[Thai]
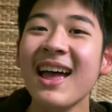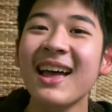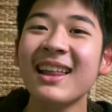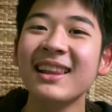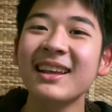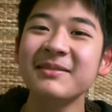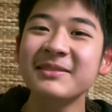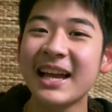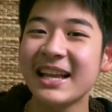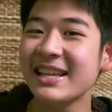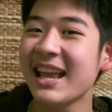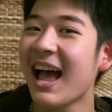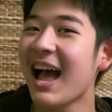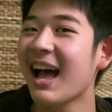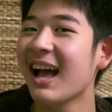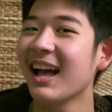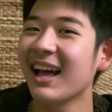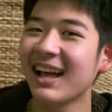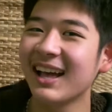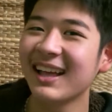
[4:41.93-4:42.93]
เริ่มชัดยัง
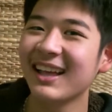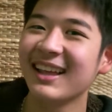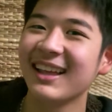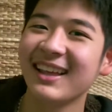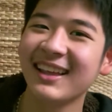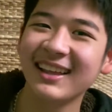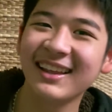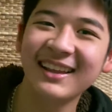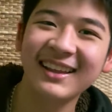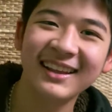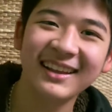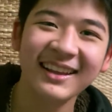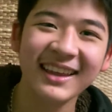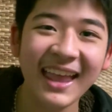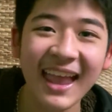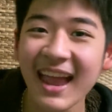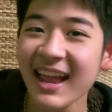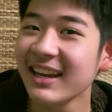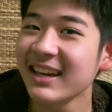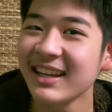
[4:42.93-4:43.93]

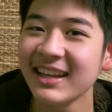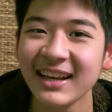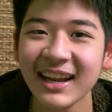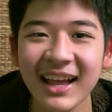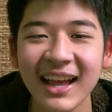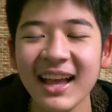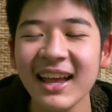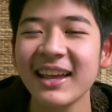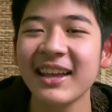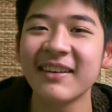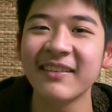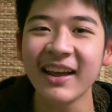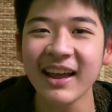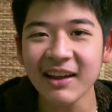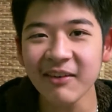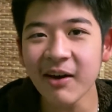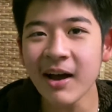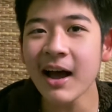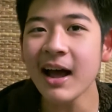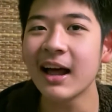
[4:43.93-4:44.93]
แค่นี้นะฮะ เห็นไหม
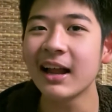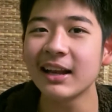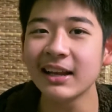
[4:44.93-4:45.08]
ว่า